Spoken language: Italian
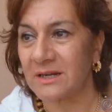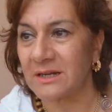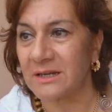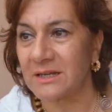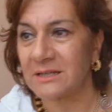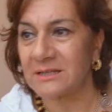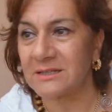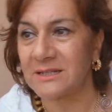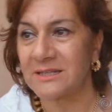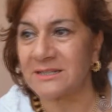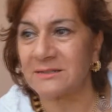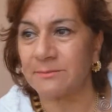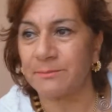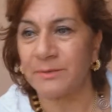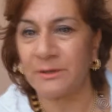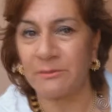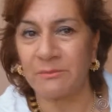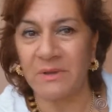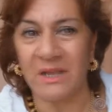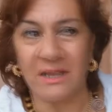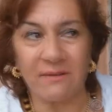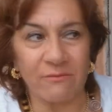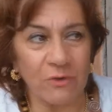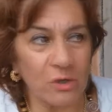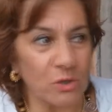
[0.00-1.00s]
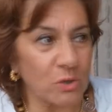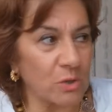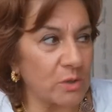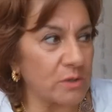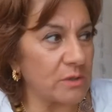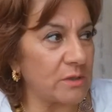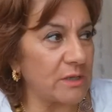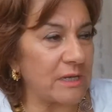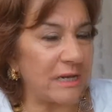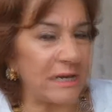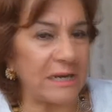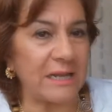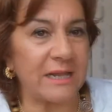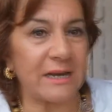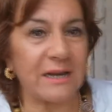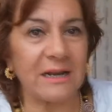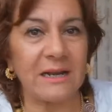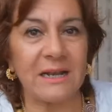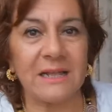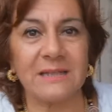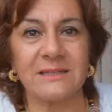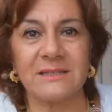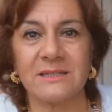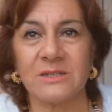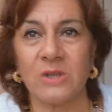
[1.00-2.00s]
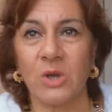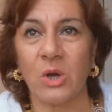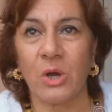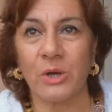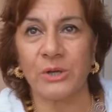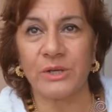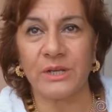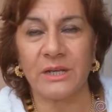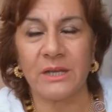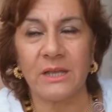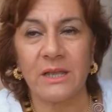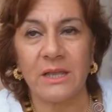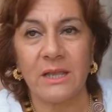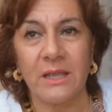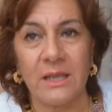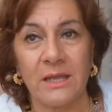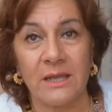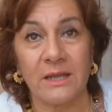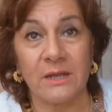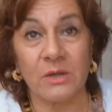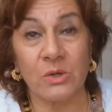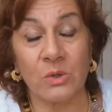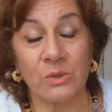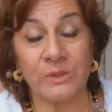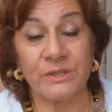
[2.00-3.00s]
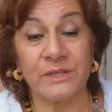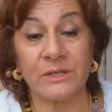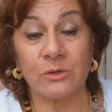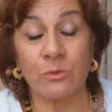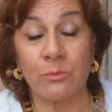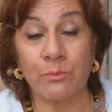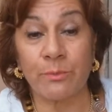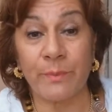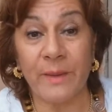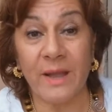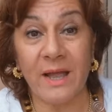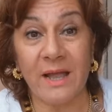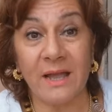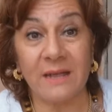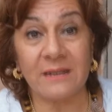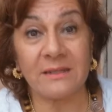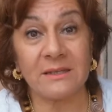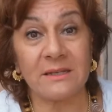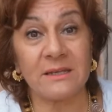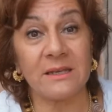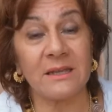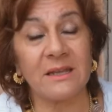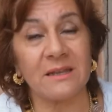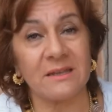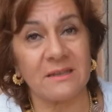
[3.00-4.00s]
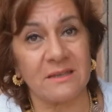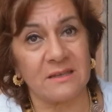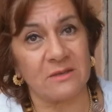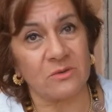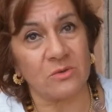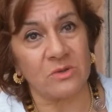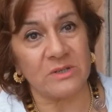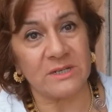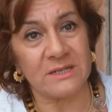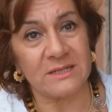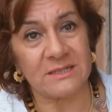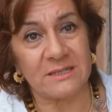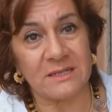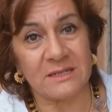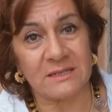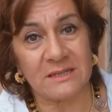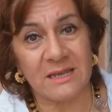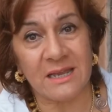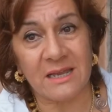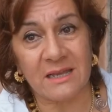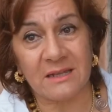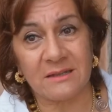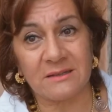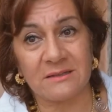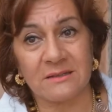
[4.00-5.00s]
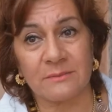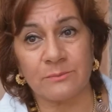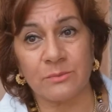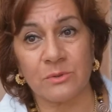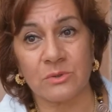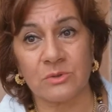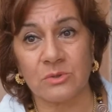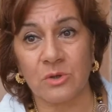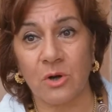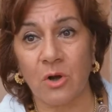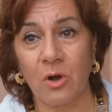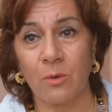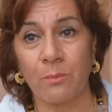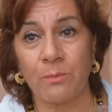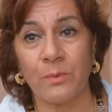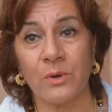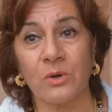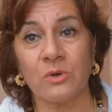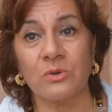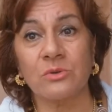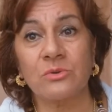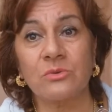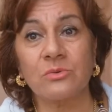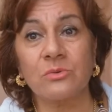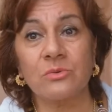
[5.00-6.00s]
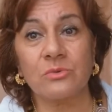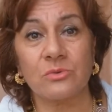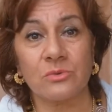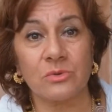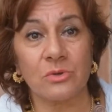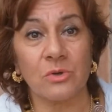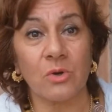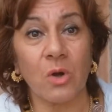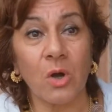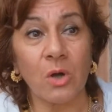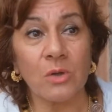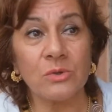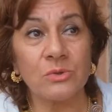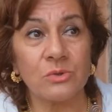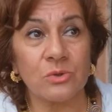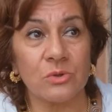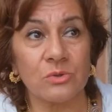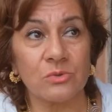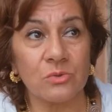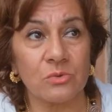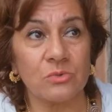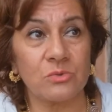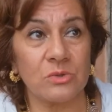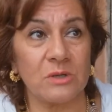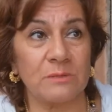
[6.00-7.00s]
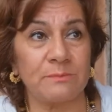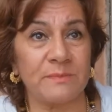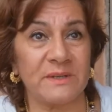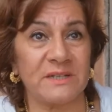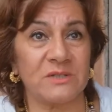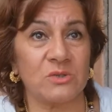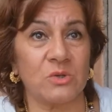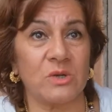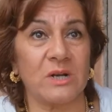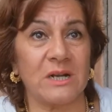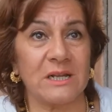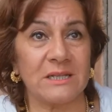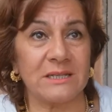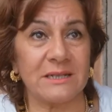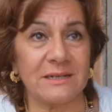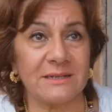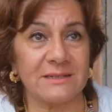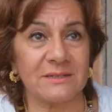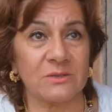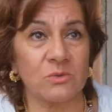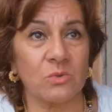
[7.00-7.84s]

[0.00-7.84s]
ragazzi esprimevano nelle relazioni con i compagni, anche con gli insegnanti, purtroppo, con tutto, contro tutto il personale della